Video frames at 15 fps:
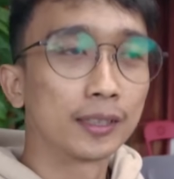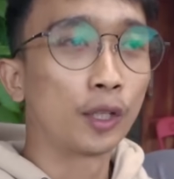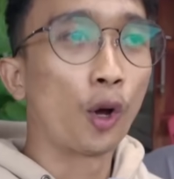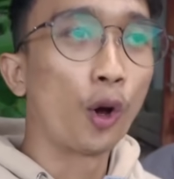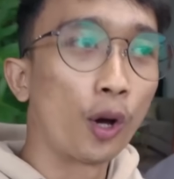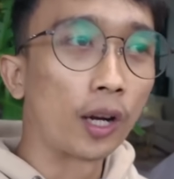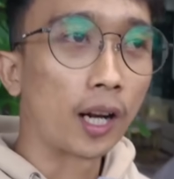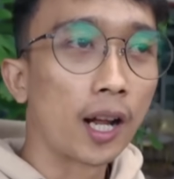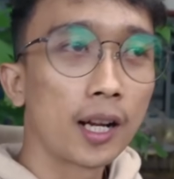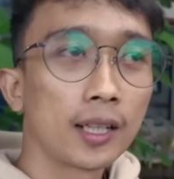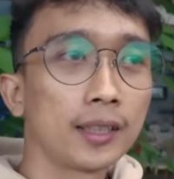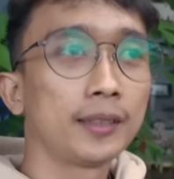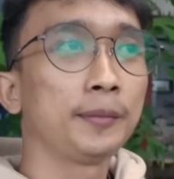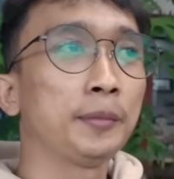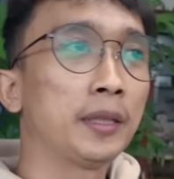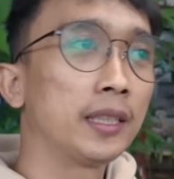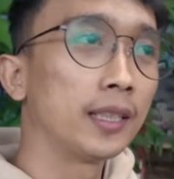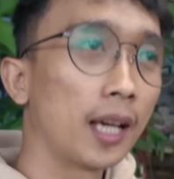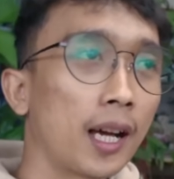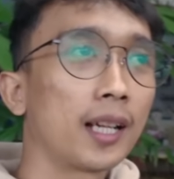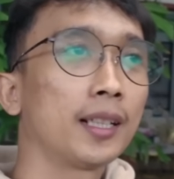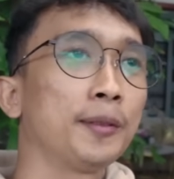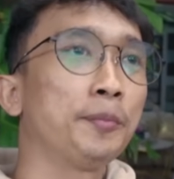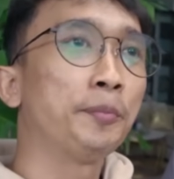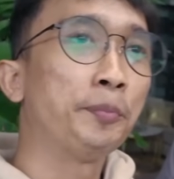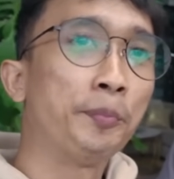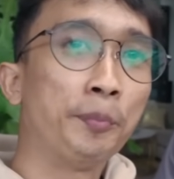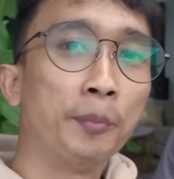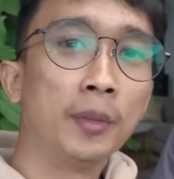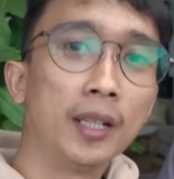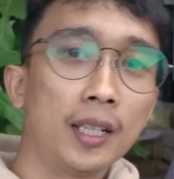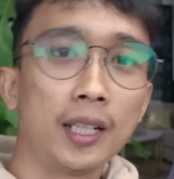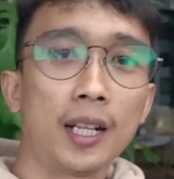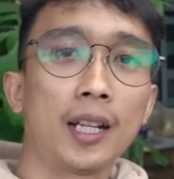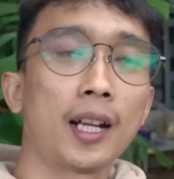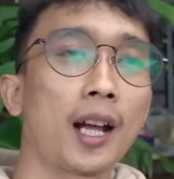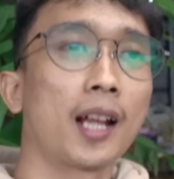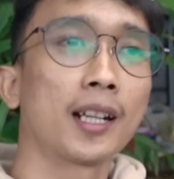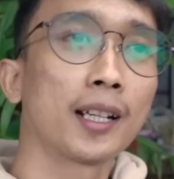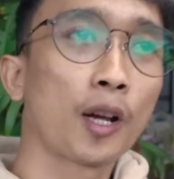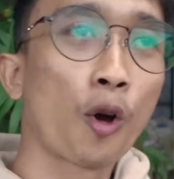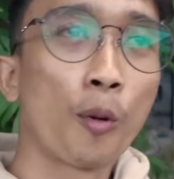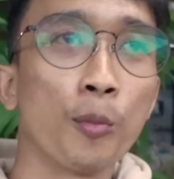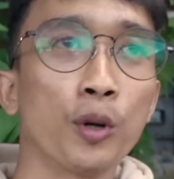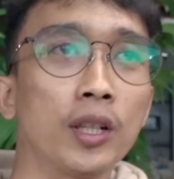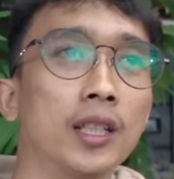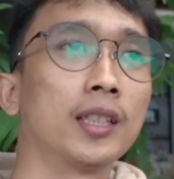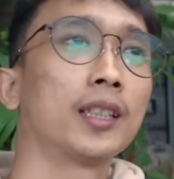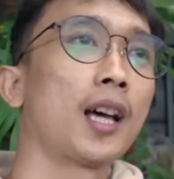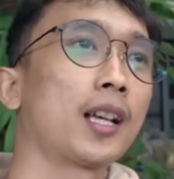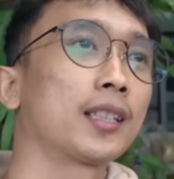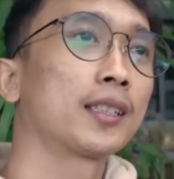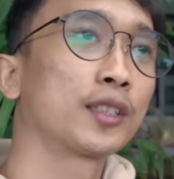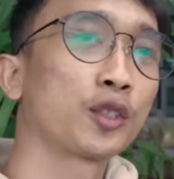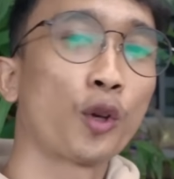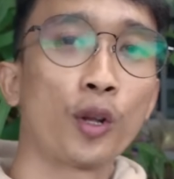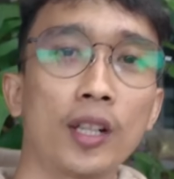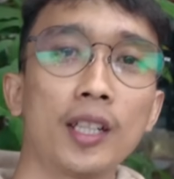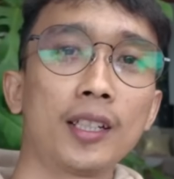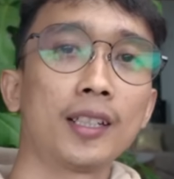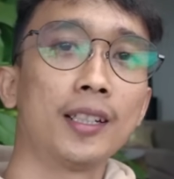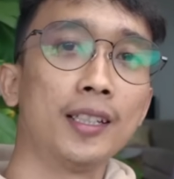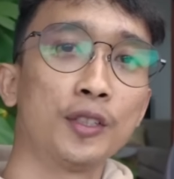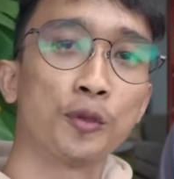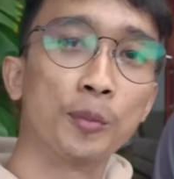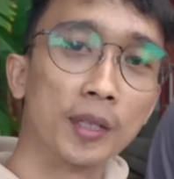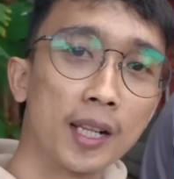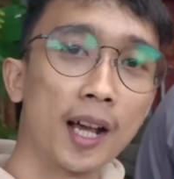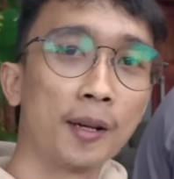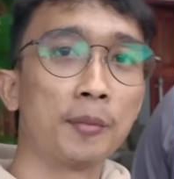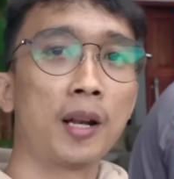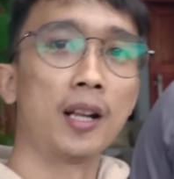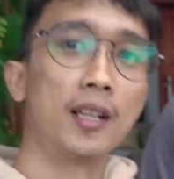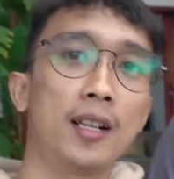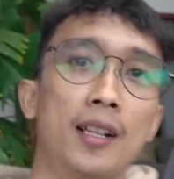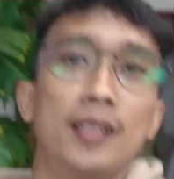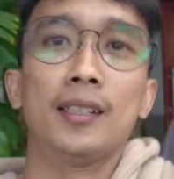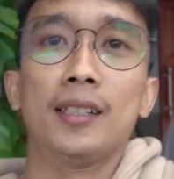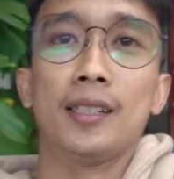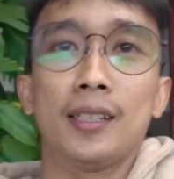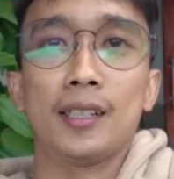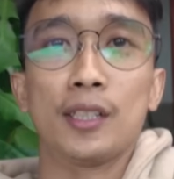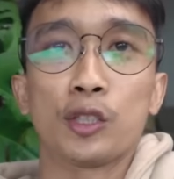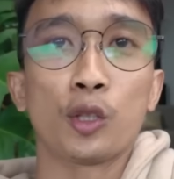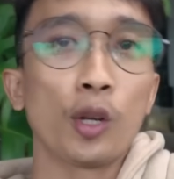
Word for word: seorang yang mendirikan komunitas Sonic di Sumedang berarti. Wow.